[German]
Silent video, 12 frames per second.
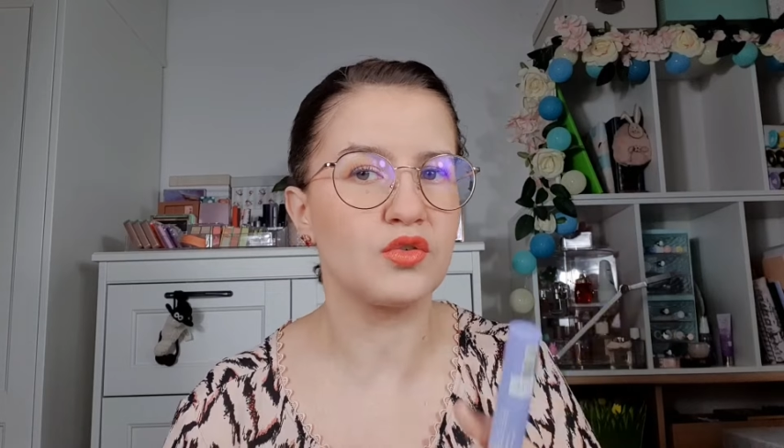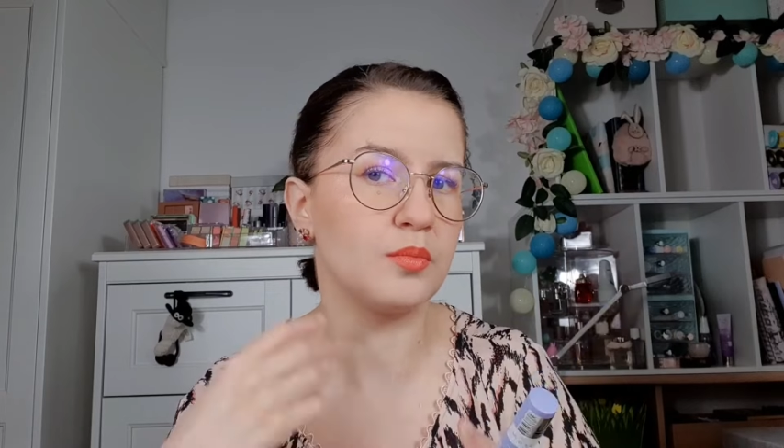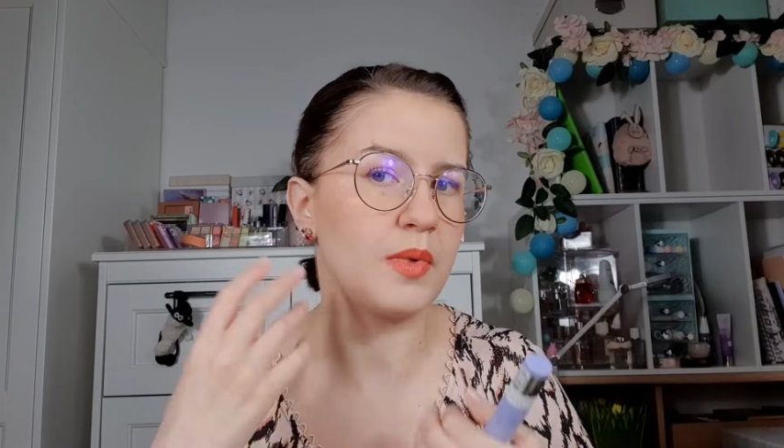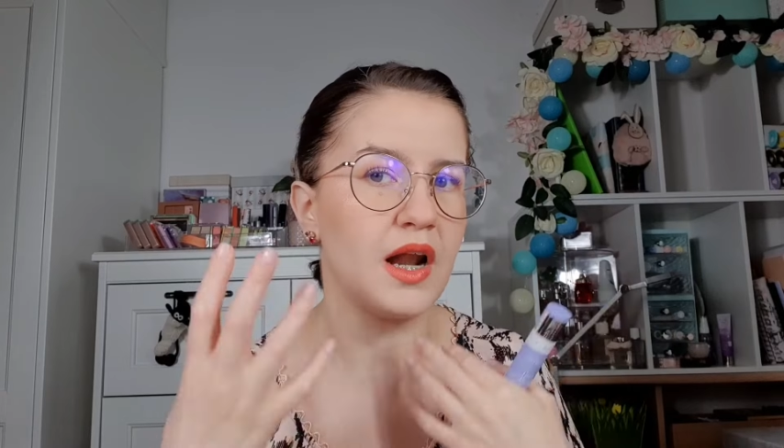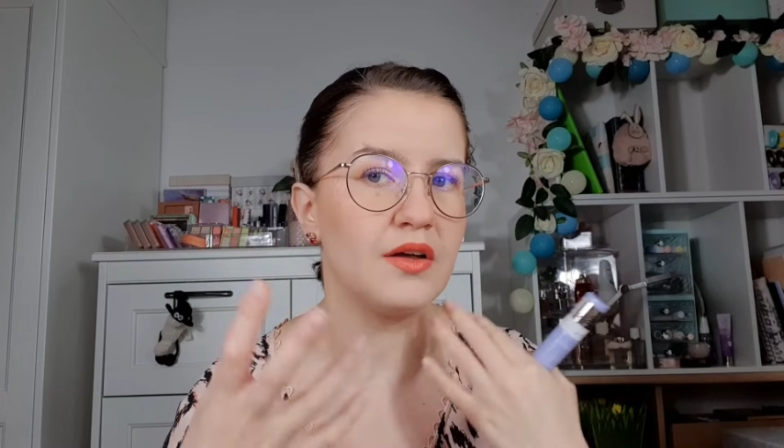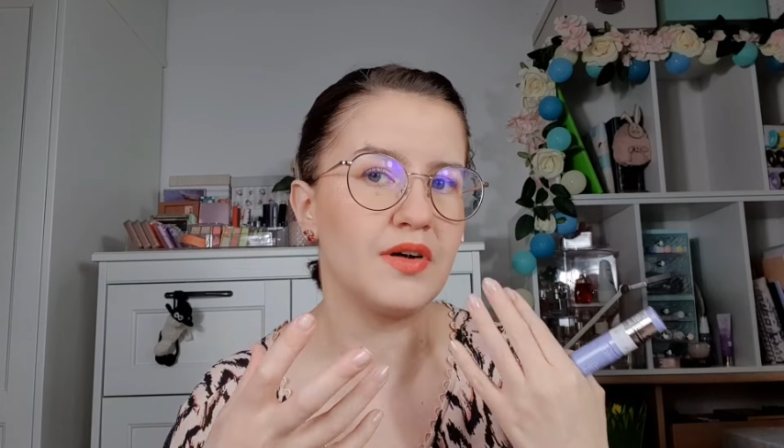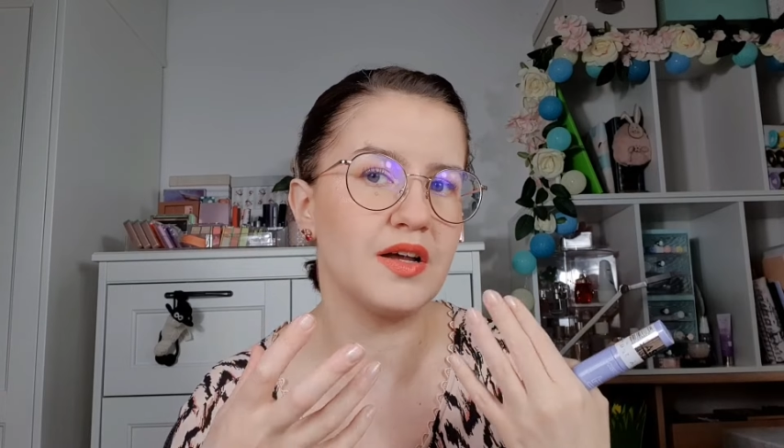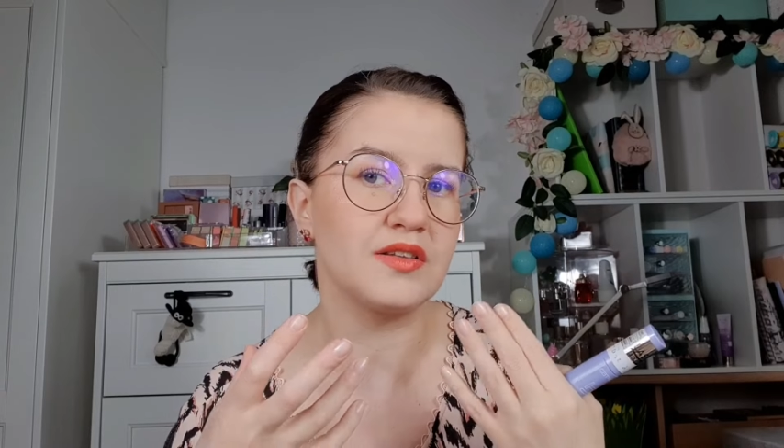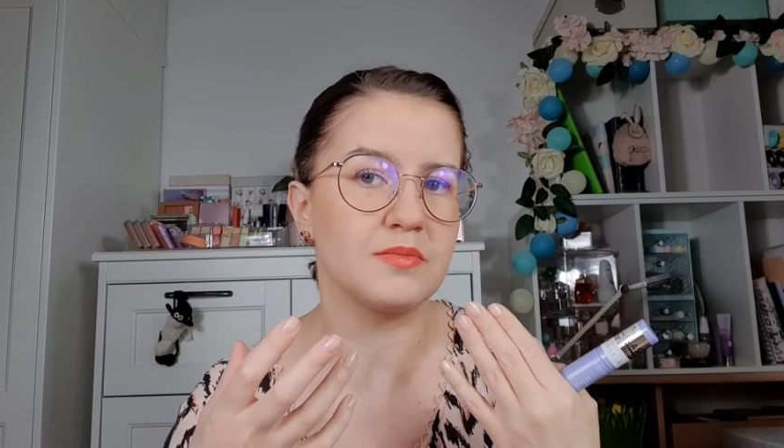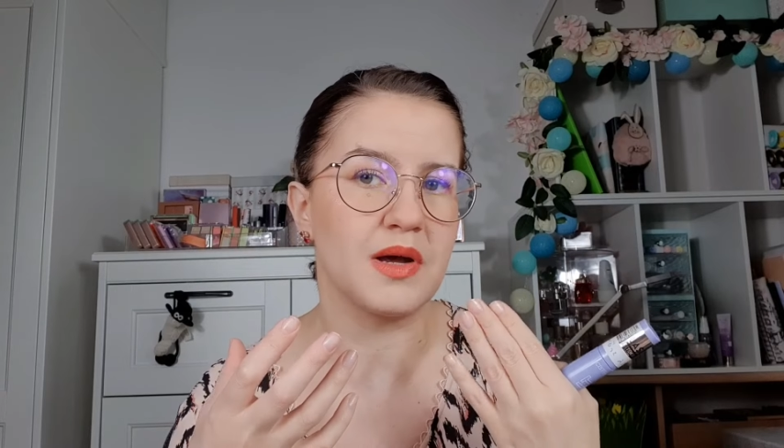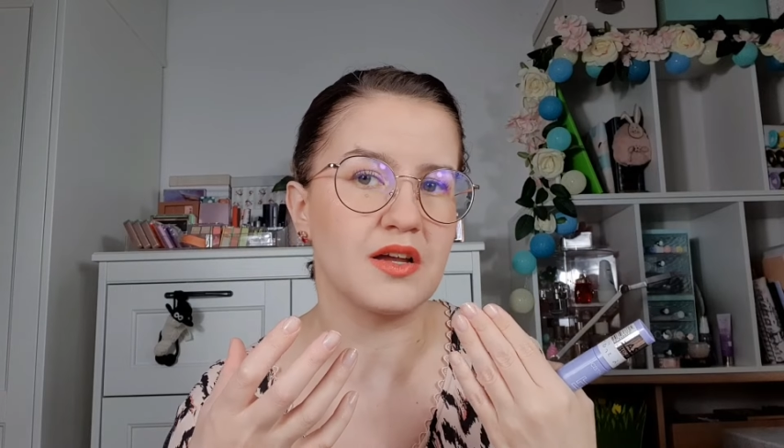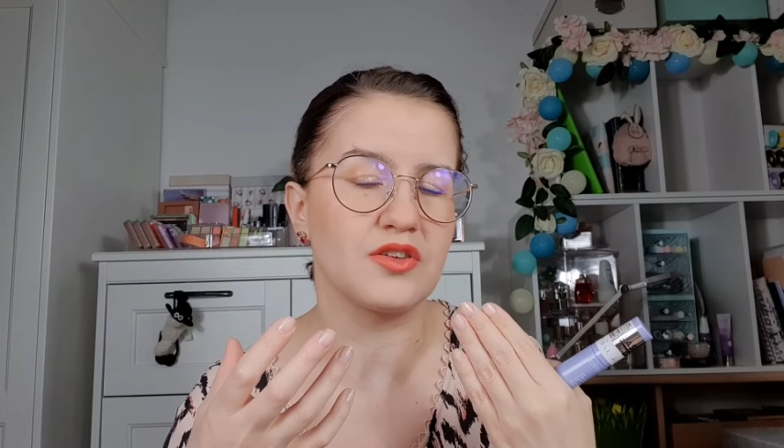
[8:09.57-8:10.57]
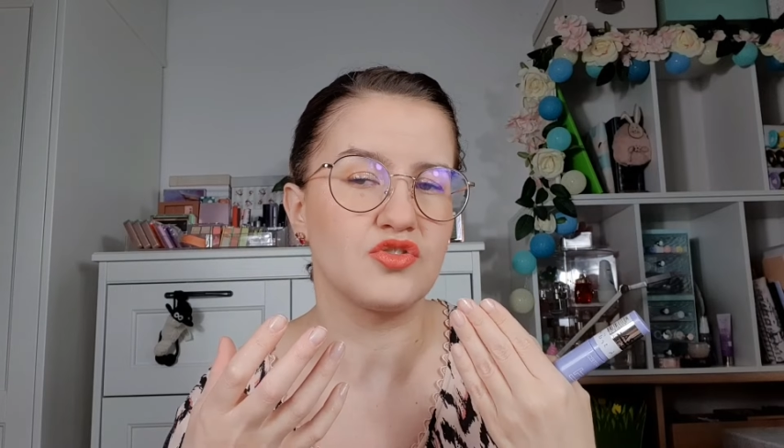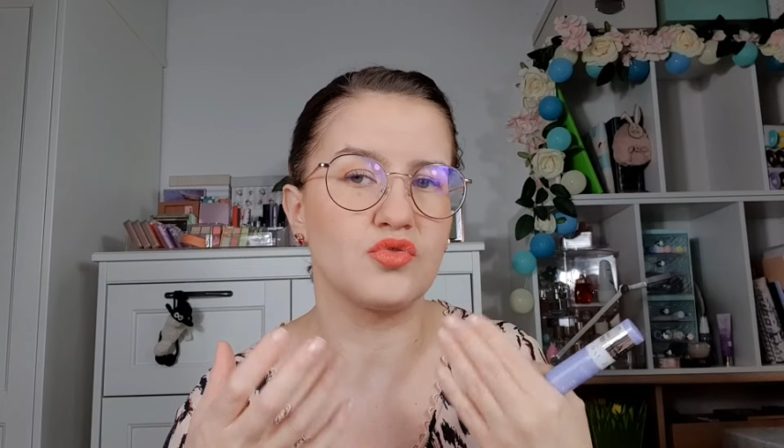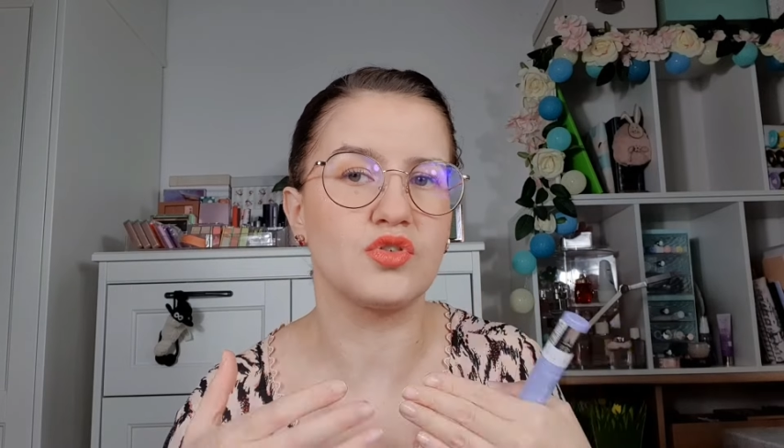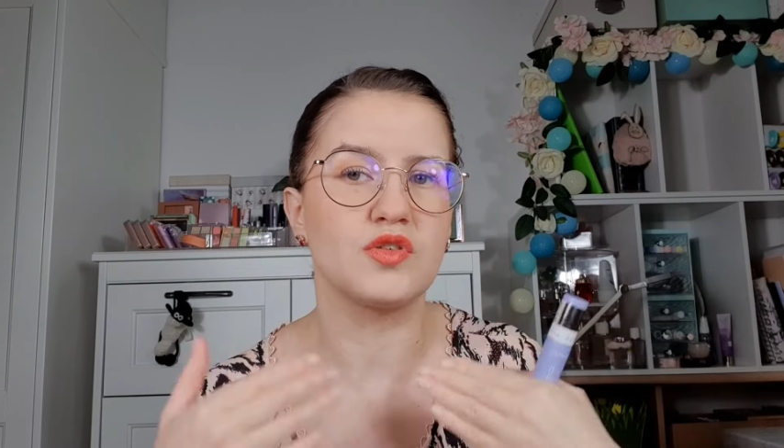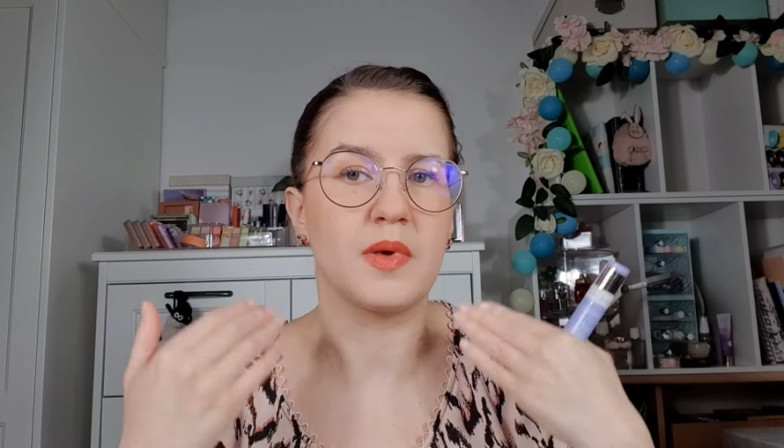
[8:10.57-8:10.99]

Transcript: und normalerweise mache ich so,